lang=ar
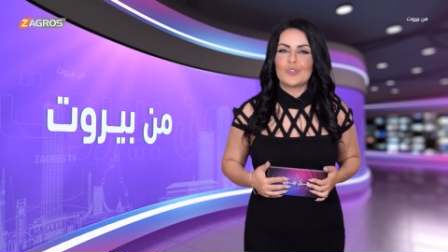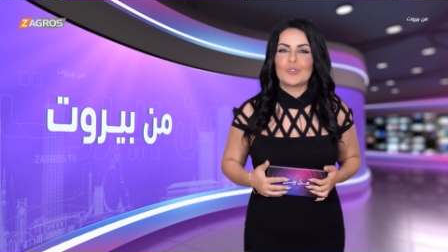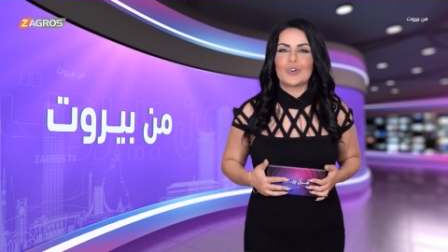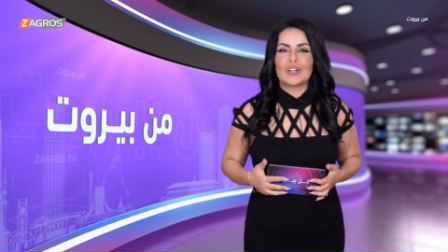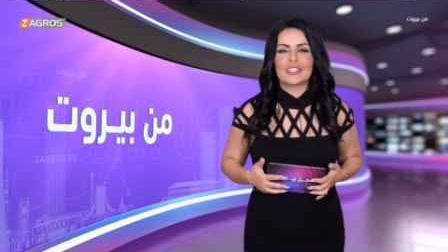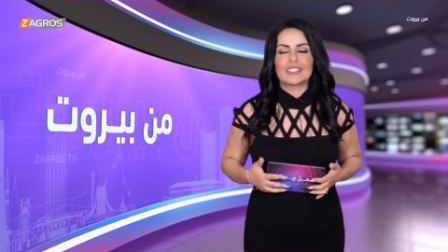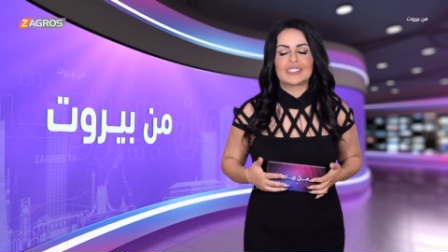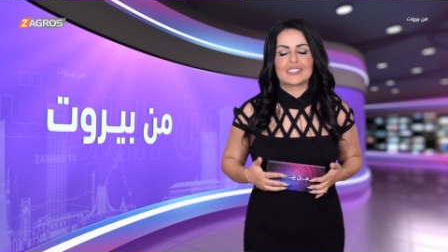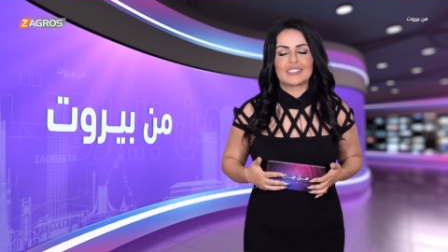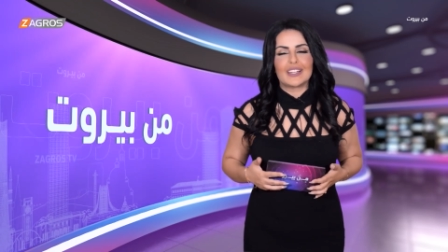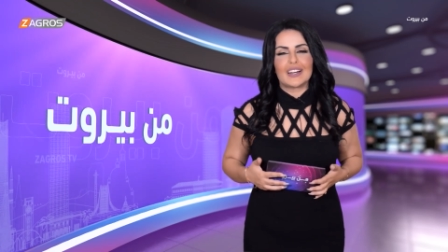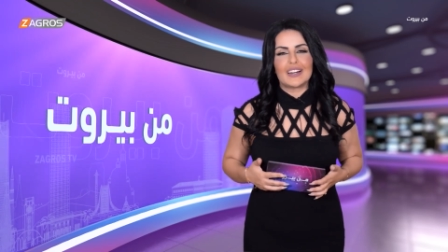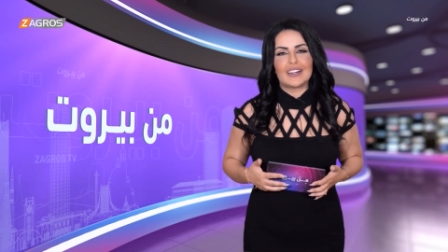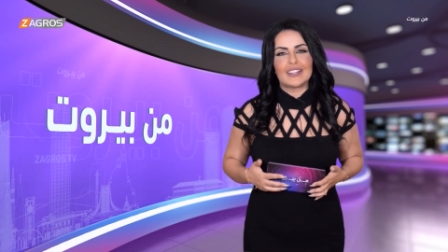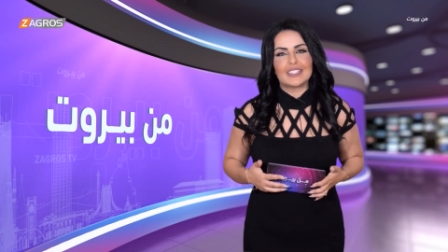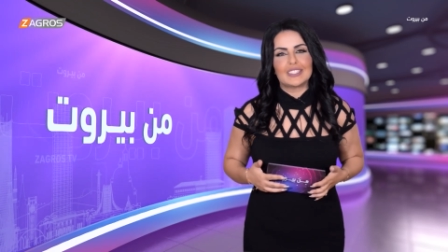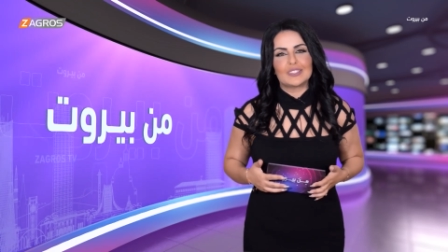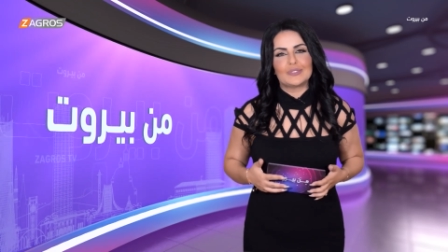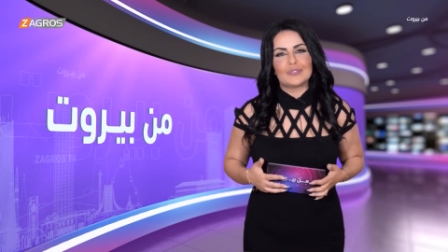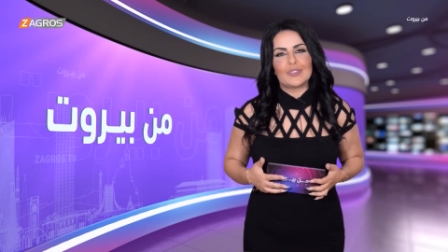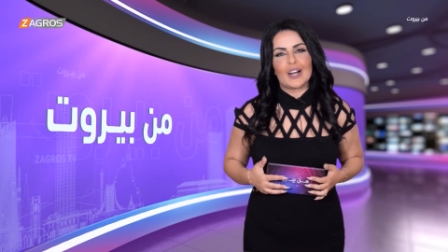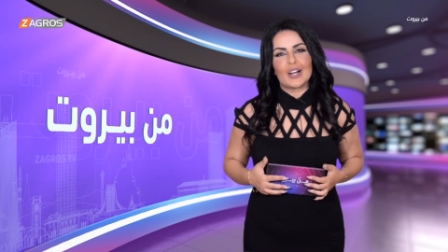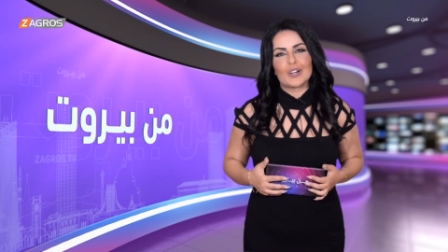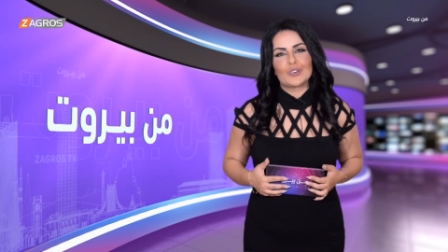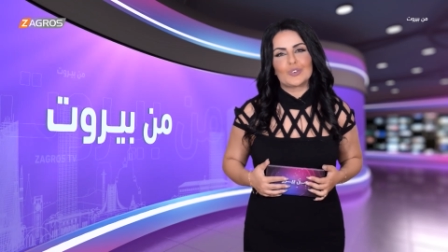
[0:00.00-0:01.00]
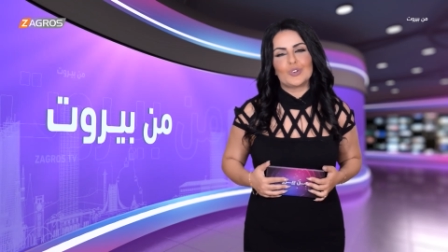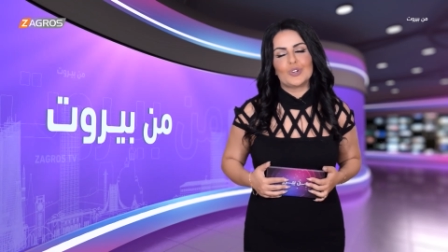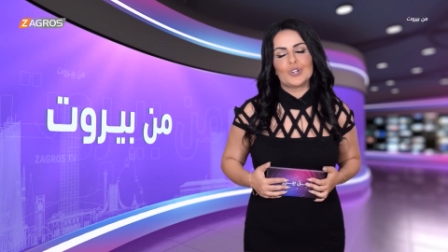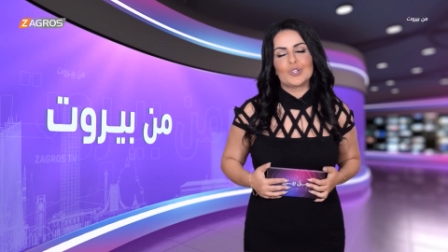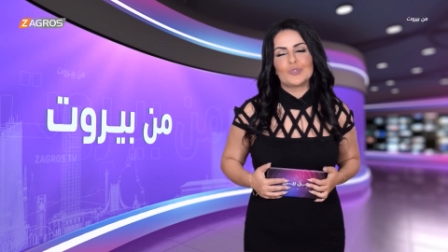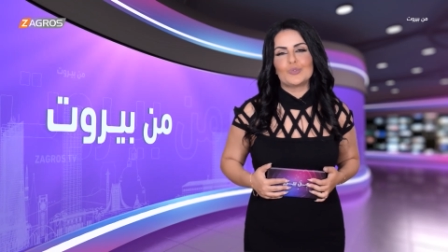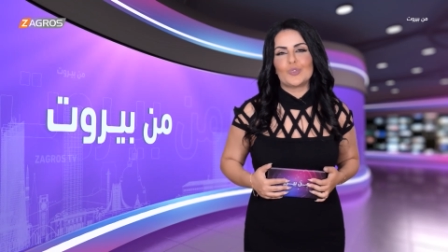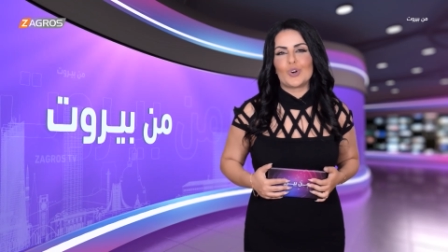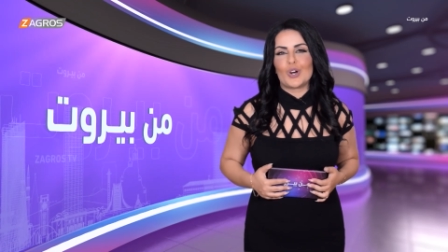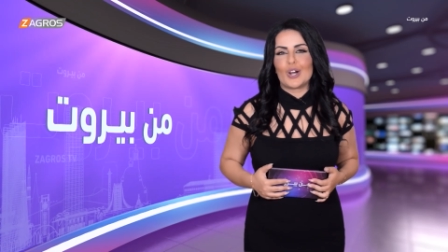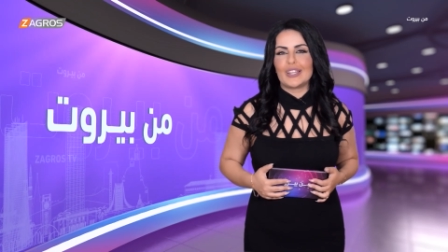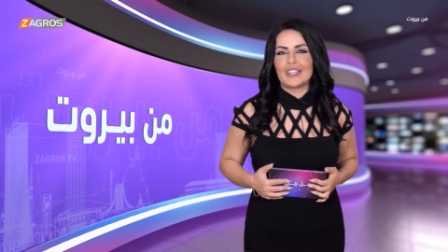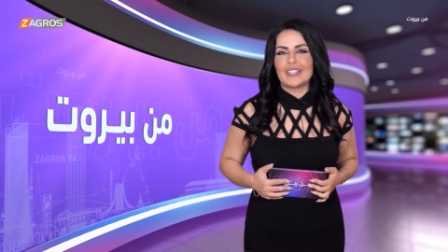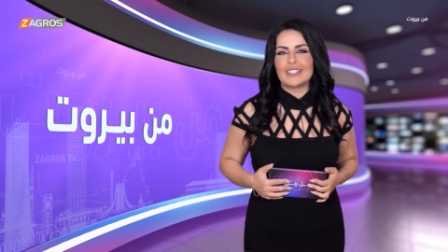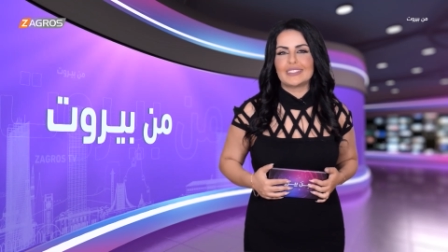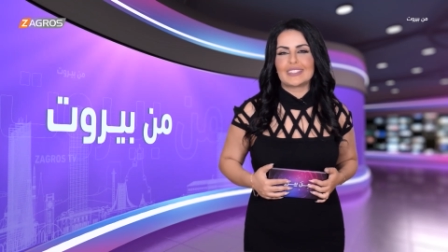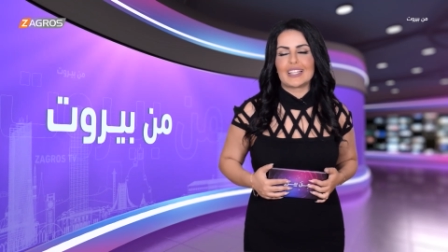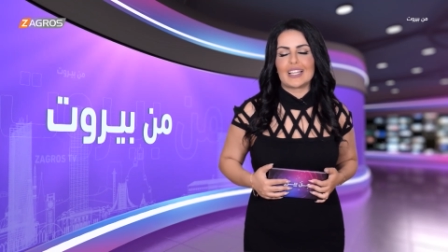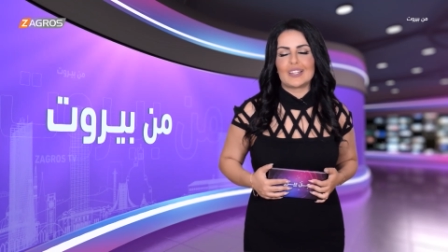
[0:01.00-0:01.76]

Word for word: ونستعرض معكم معاناه